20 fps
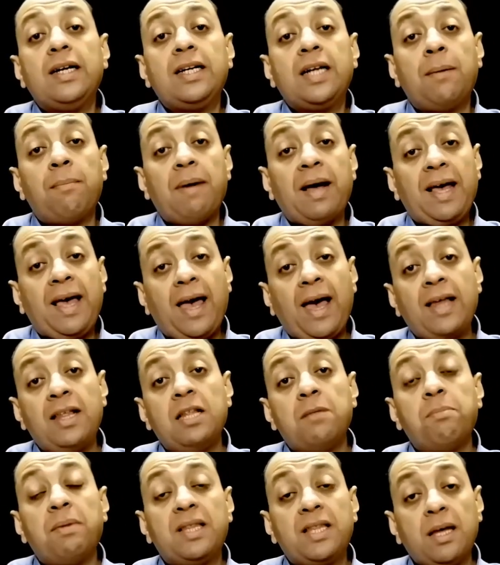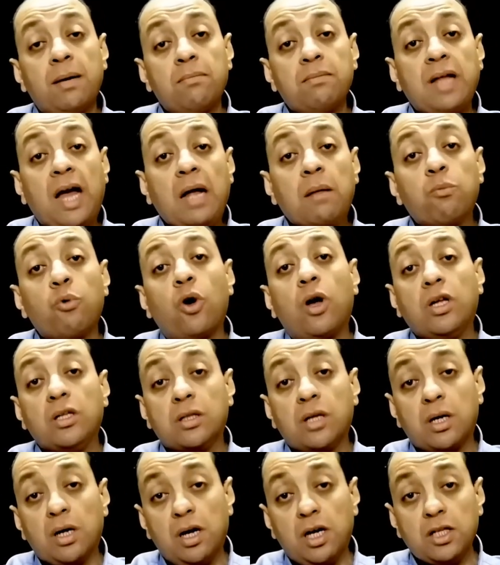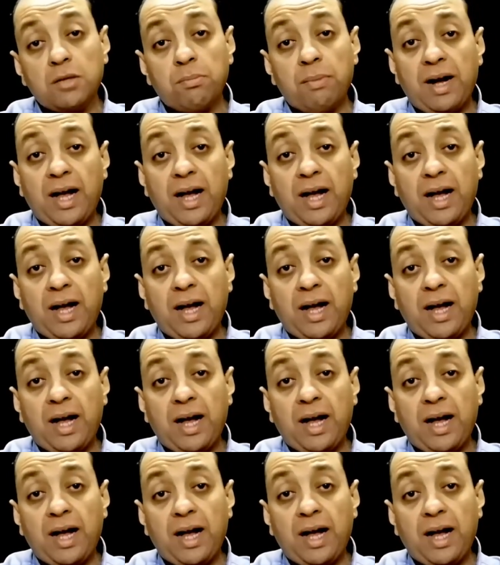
لما كانت بتمنع المخدرات